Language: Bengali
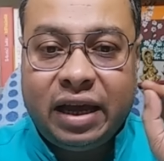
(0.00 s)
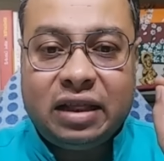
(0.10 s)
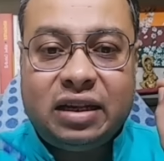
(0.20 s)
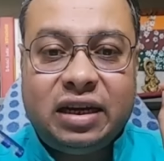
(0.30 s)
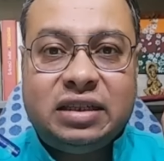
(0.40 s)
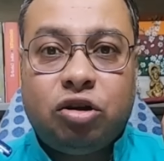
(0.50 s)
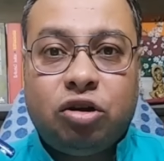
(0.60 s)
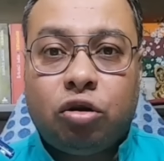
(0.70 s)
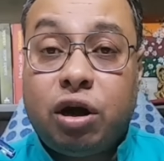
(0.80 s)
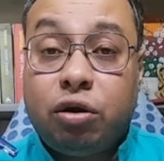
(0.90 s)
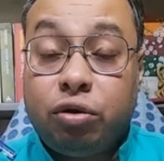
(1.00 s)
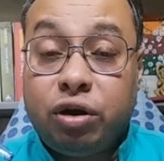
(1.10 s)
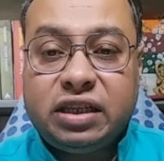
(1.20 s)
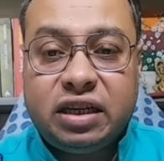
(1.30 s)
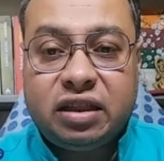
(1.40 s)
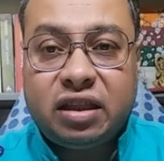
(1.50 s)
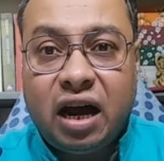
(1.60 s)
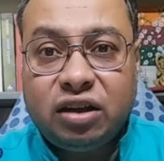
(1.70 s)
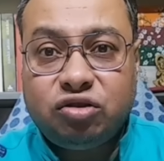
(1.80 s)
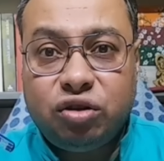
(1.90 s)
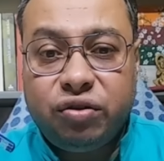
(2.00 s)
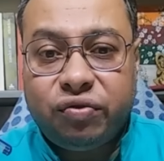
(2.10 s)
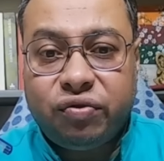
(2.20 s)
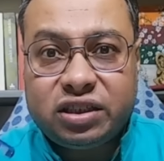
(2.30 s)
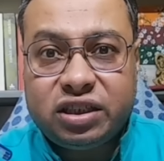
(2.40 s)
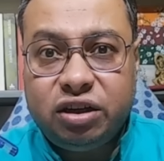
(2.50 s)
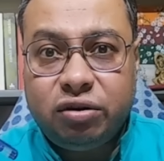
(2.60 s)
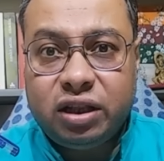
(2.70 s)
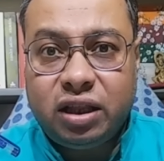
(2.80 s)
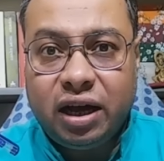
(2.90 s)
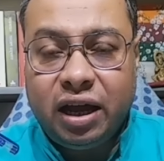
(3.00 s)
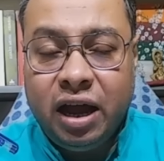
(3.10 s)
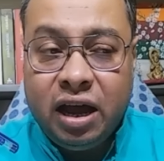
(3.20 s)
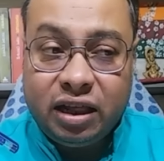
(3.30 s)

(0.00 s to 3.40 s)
এক্ষেত্রে যে ঘটনা ঘটিয়েছে তার যদি ফাঁসি হয়ে থাকে